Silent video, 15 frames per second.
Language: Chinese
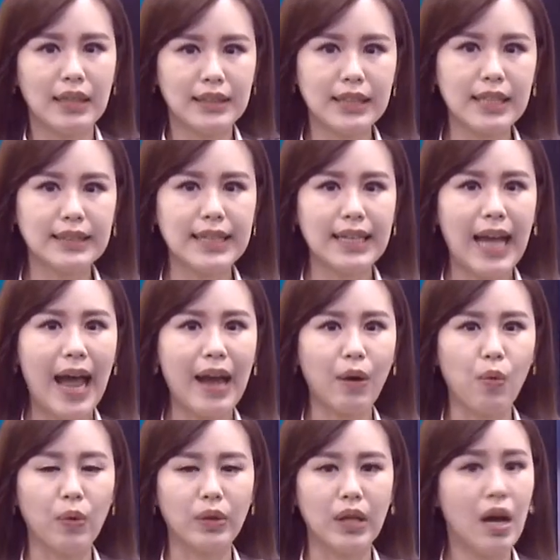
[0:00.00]
这个在泰
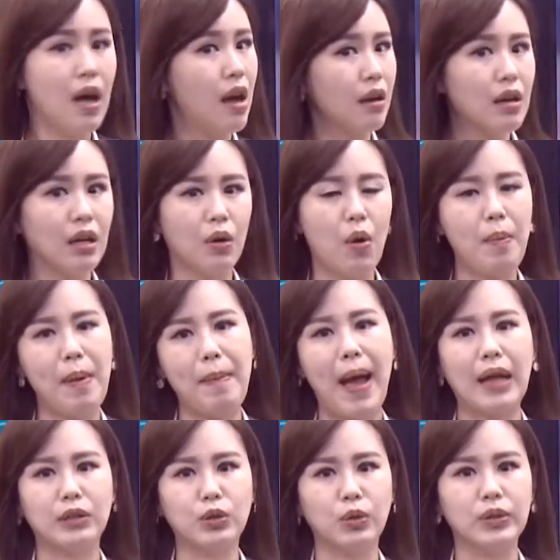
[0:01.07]
国呢很可能会被
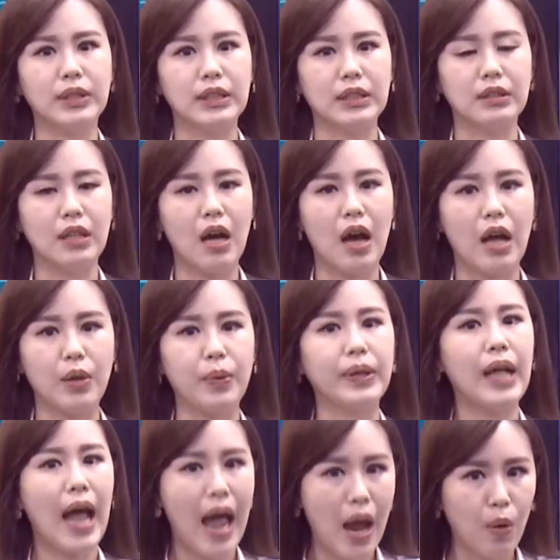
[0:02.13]
判重刑的，因为
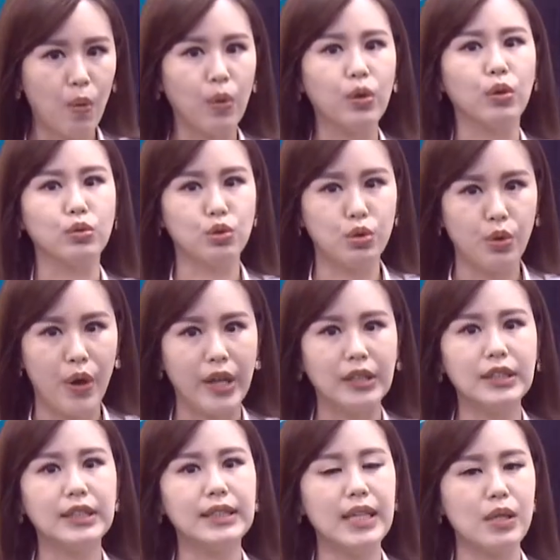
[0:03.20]
泰国有全
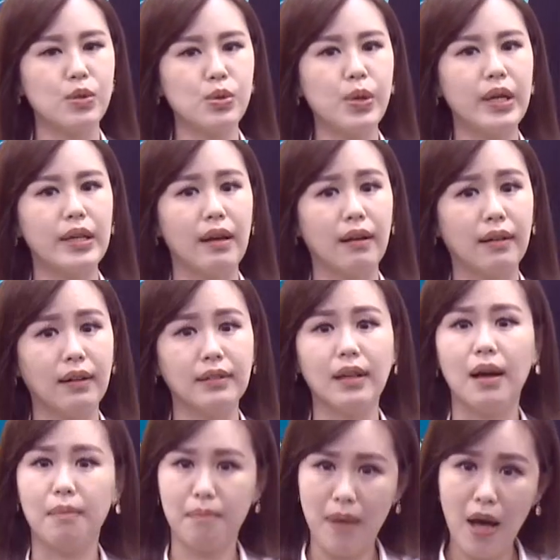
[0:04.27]
世界最严格
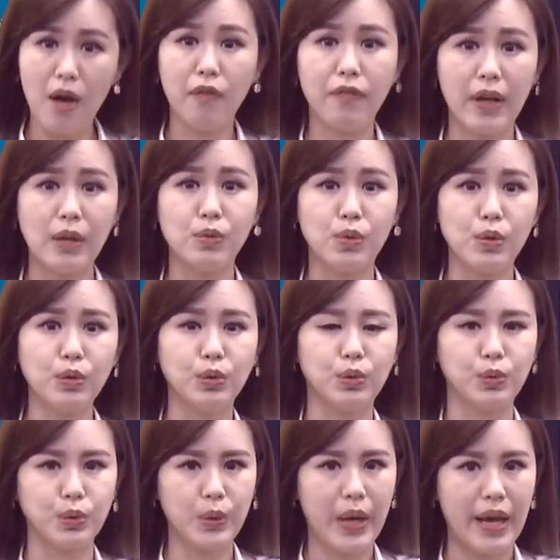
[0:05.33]
的冒犯君
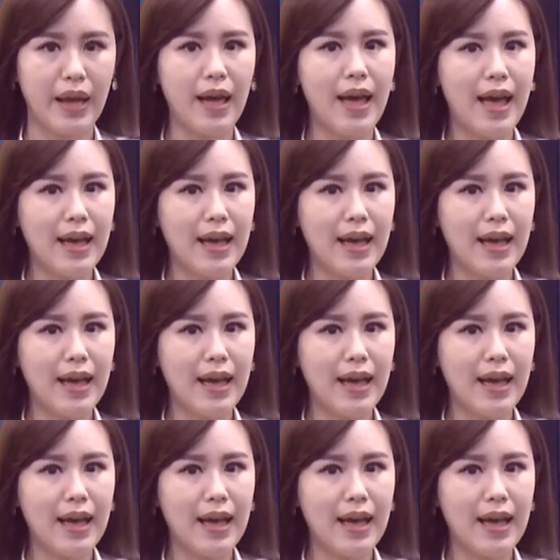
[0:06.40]
主罪。